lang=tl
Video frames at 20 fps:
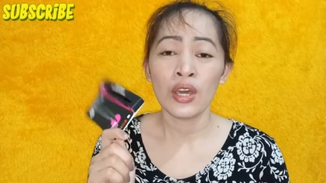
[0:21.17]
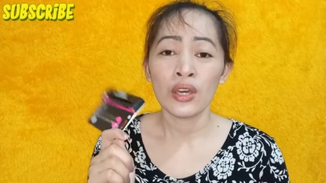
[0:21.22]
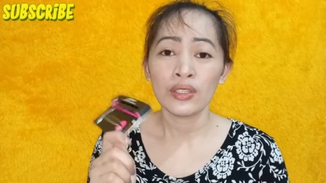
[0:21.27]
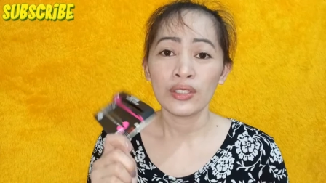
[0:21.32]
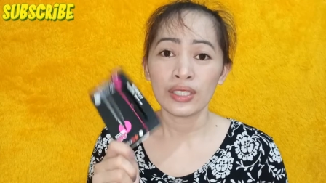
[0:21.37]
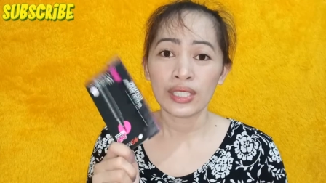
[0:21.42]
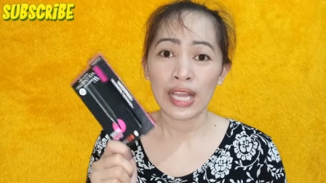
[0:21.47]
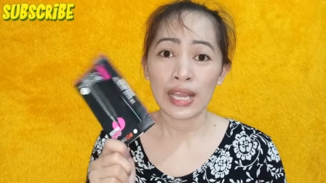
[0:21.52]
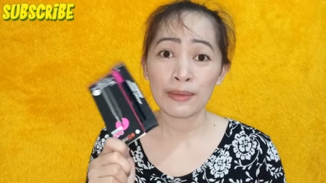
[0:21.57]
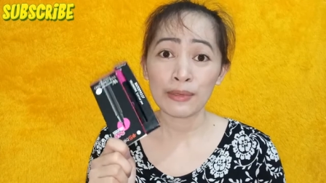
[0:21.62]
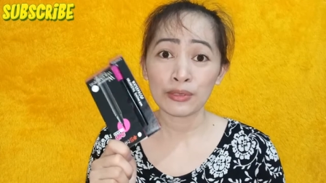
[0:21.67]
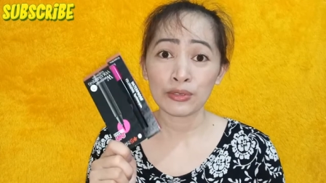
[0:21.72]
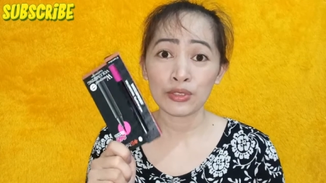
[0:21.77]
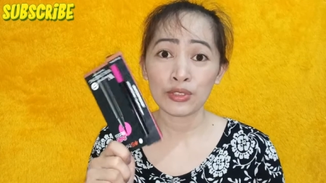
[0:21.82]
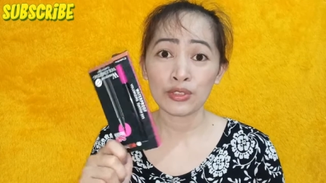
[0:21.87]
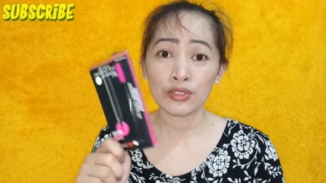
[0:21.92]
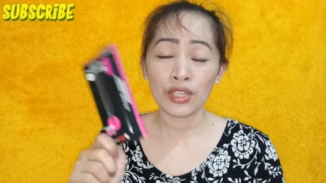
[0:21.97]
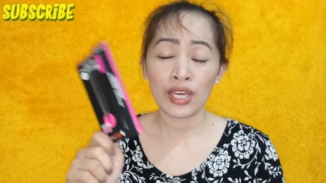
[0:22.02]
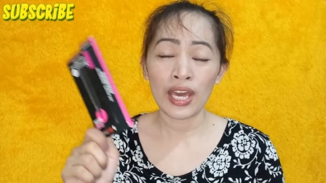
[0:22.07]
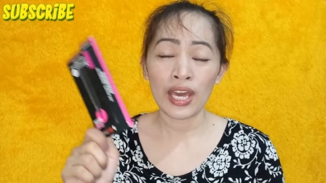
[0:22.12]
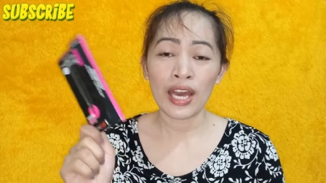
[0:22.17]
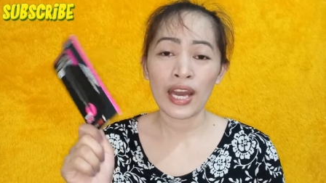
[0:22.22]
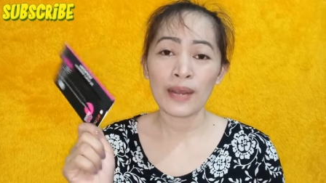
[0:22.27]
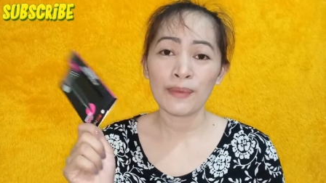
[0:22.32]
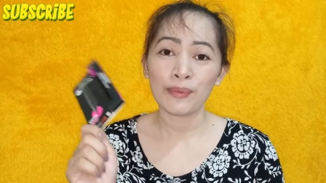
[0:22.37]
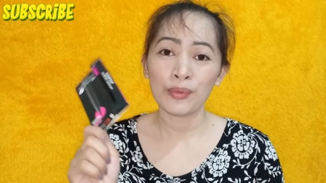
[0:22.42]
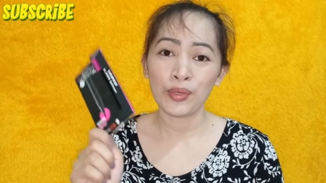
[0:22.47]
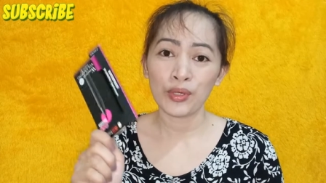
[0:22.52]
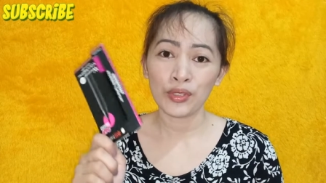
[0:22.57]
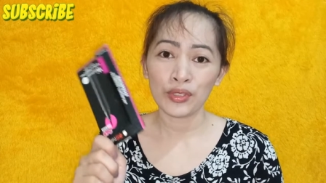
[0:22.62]
Nagamit ko na to
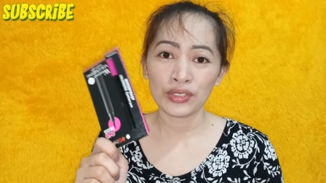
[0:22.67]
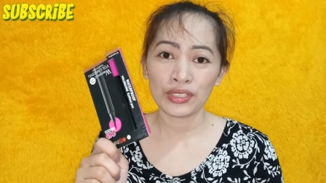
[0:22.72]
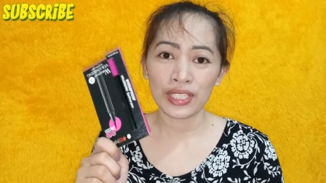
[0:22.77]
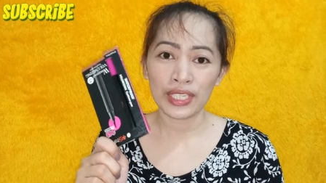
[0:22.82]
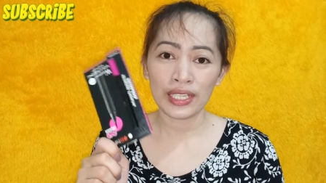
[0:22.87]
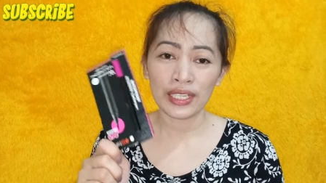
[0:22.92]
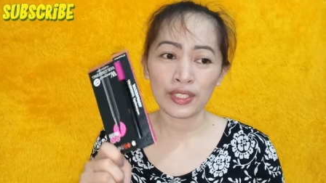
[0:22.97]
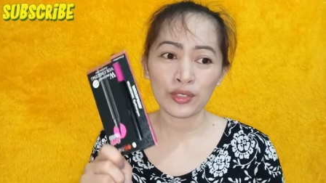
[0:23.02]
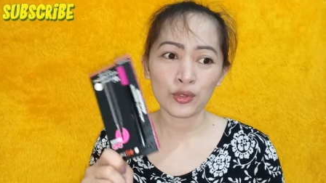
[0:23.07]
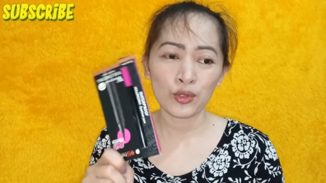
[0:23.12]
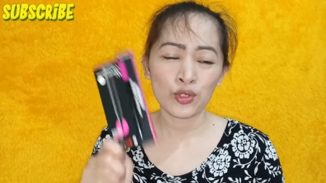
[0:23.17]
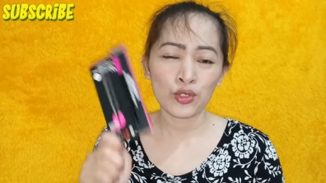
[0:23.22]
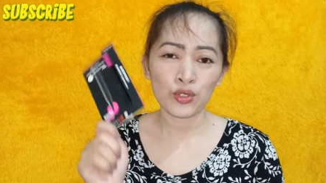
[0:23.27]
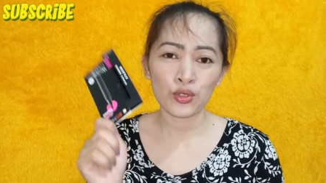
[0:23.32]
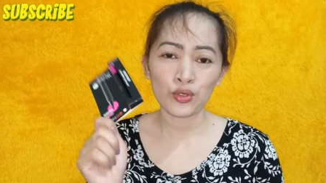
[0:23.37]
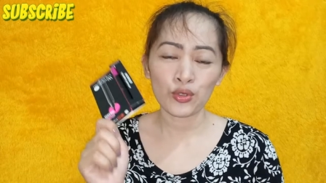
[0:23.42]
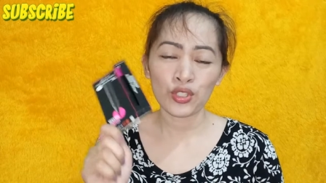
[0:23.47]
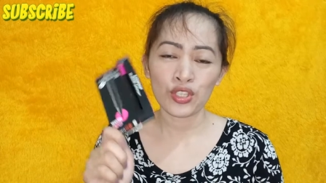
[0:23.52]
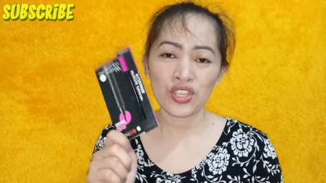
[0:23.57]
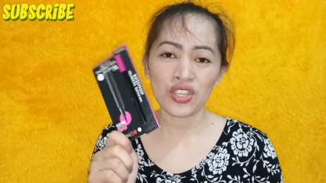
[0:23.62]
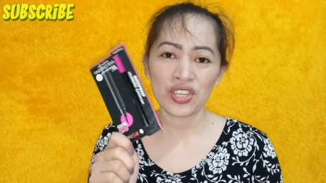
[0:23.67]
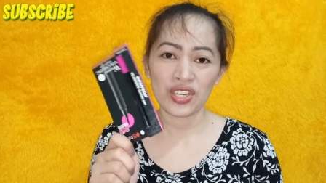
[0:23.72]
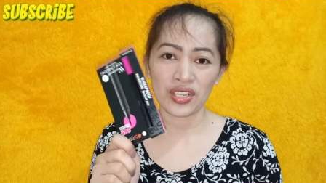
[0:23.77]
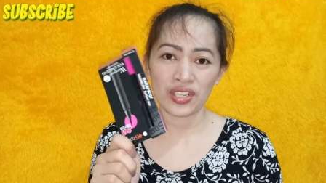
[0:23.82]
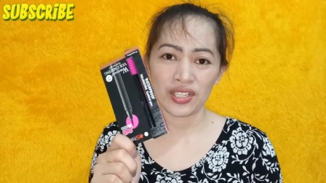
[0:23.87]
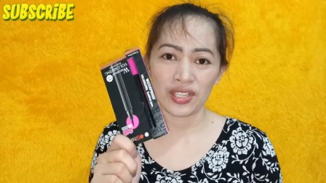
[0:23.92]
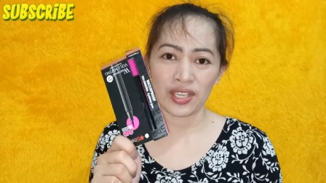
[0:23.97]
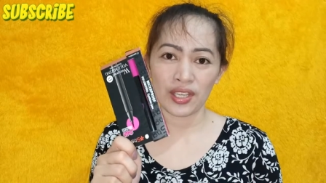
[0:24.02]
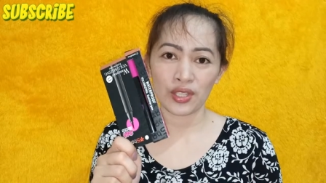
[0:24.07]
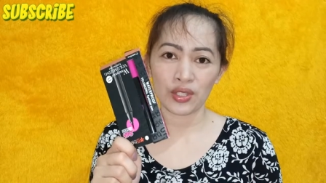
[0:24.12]
kahapon. Kaya lang gusto kong i-share
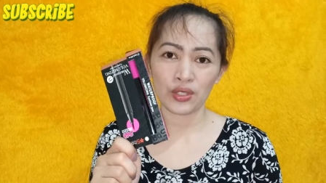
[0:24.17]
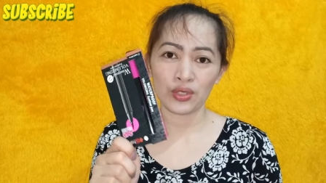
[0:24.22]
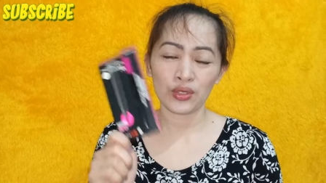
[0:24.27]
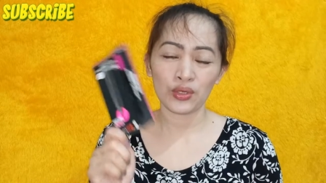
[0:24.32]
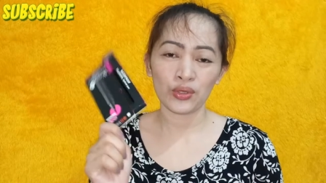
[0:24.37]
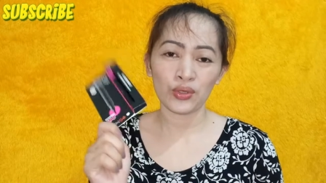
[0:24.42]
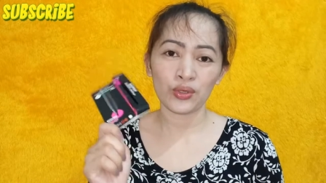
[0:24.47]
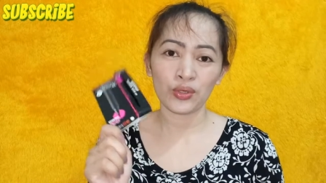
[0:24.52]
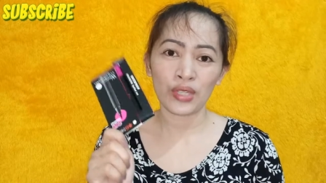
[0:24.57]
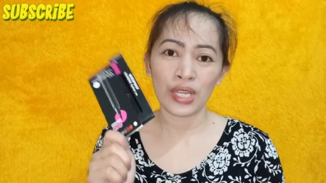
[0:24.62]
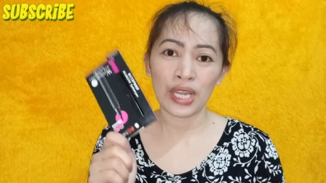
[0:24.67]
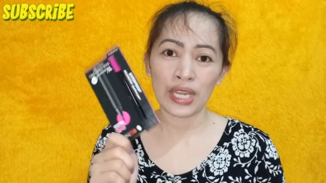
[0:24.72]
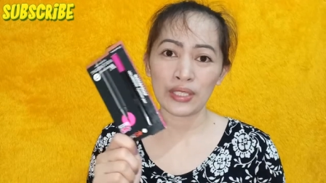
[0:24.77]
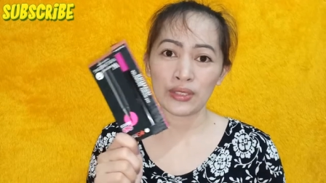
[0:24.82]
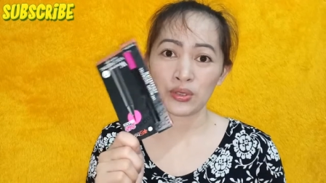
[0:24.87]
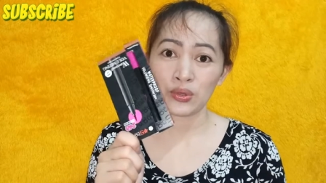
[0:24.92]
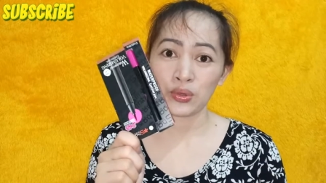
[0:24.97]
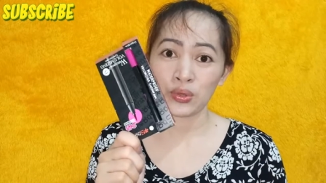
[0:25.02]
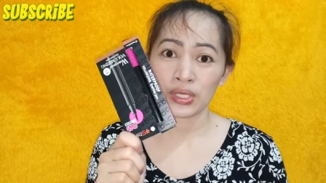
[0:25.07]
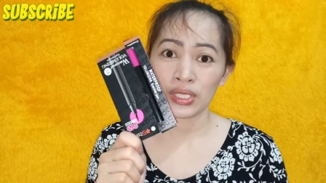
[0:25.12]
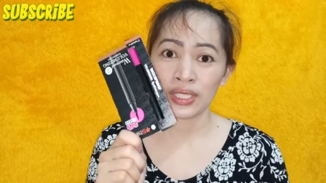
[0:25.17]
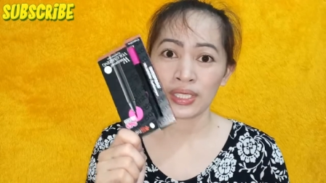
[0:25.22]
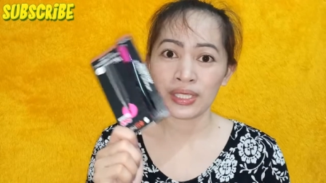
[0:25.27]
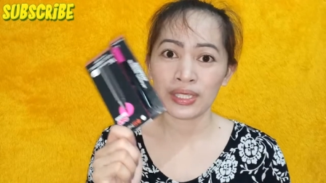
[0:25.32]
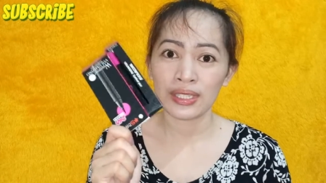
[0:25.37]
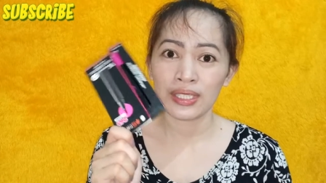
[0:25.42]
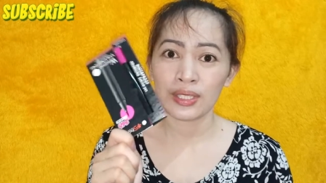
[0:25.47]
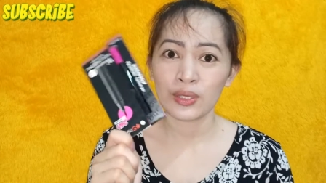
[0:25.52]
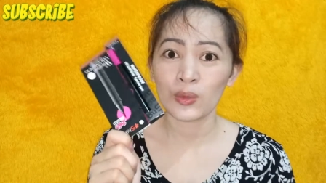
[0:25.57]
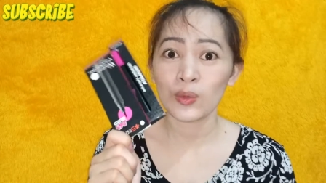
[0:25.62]
sa inyo kung gaano to
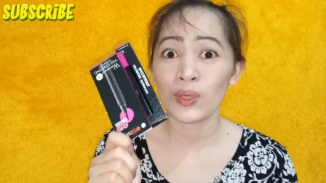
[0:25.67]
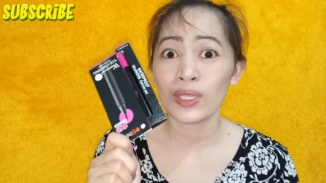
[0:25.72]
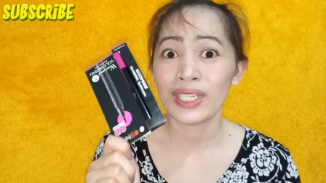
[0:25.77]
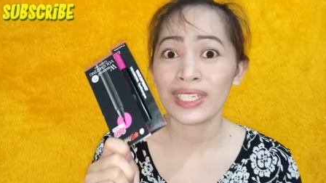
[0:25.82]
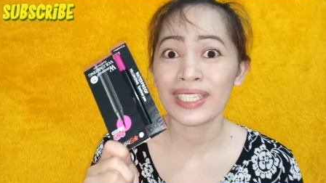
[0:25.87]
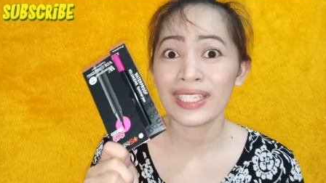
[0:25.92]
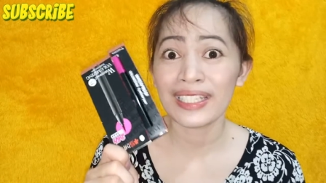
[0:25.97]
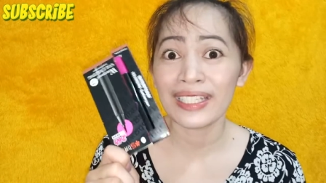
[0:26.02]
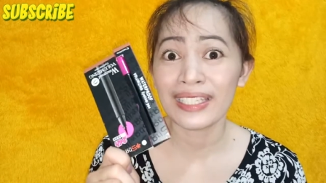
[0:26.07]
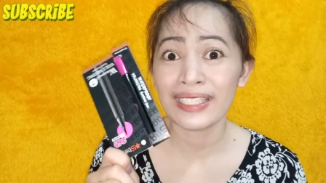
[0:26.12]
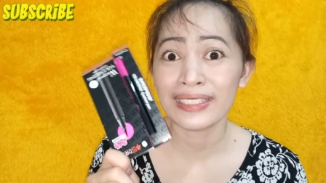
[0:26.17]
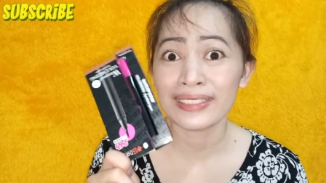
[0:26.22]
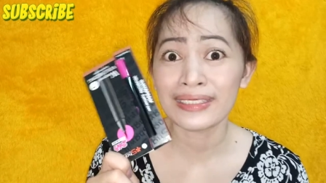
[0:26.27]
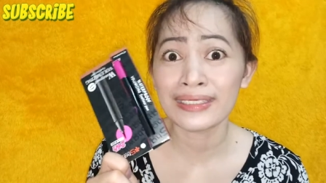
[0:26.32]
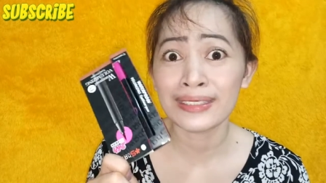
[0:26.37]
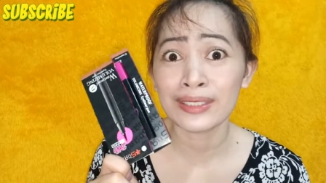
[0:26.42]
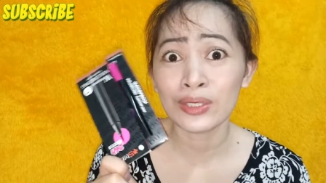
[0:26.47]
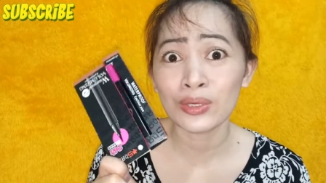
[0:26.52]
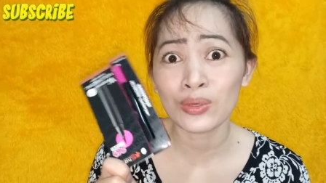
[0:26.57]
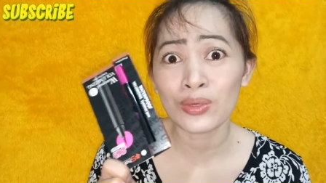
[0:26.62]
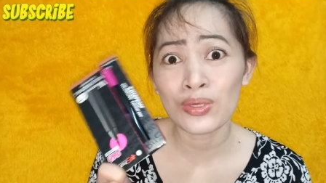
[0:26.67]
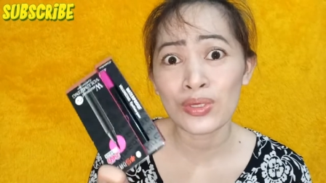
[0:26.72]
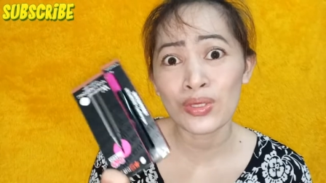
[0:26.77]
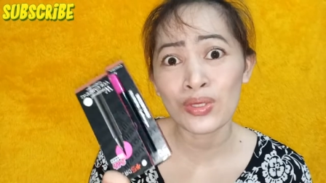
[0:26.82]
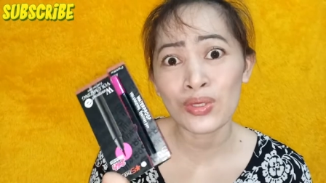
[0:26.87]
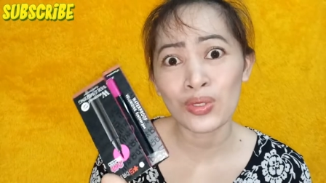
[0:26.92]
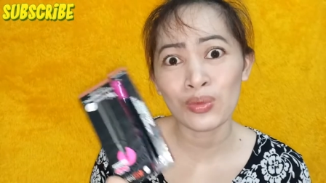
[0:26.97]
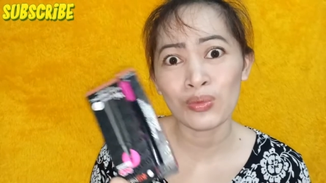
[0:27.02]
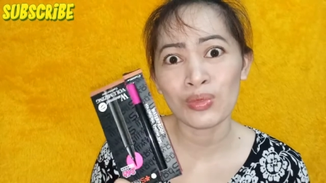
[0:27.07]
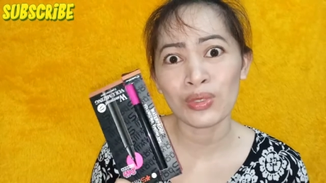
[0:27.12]
kaganda tong eyeliner na to. Sa
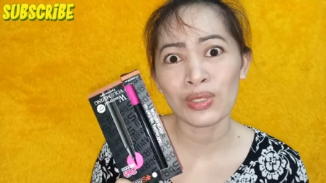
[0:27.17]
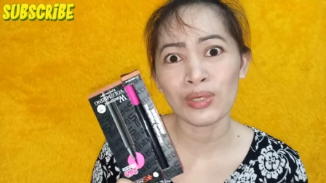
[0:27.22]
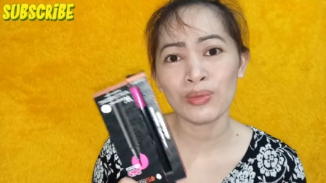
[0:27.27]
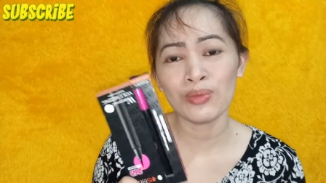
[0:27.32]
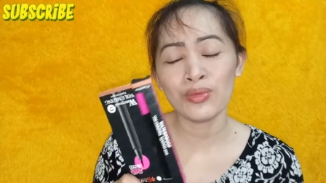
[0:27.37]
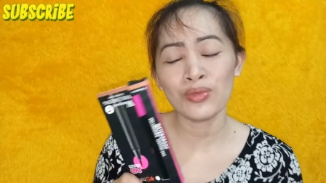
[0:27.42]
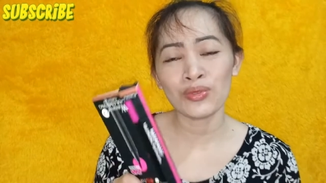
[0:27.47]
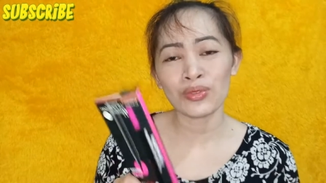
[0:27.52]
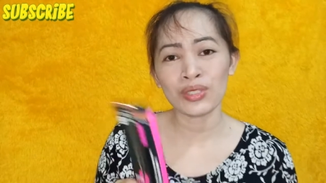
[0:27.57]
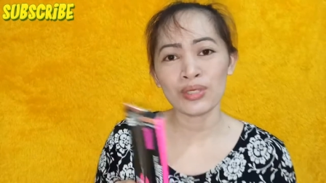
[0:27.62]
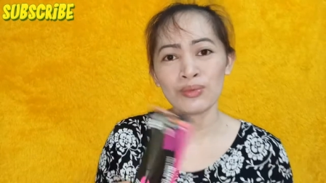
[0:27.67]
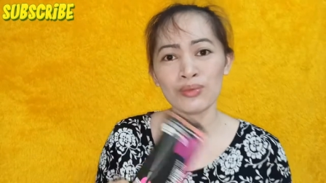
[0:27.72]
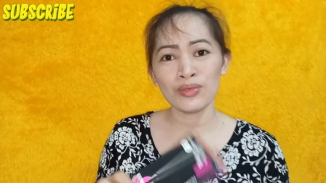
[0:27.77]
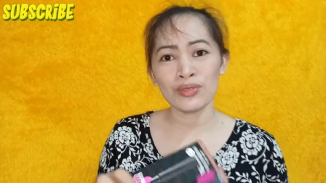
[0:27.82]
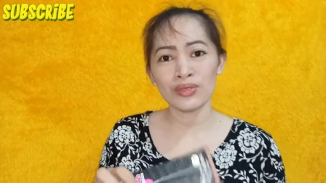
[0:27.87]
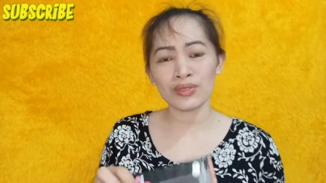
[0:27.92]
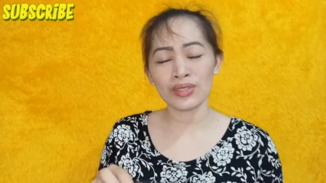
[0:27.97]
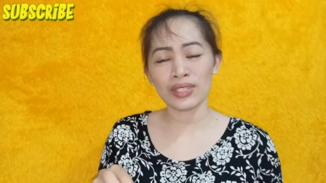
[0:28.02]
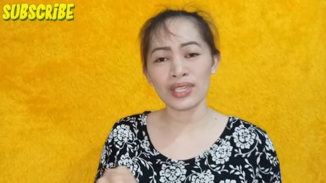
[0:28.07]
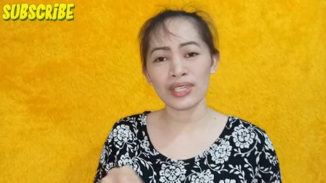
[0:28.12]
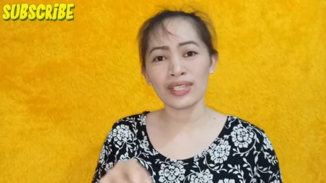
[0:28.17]
sobrang murang-mura.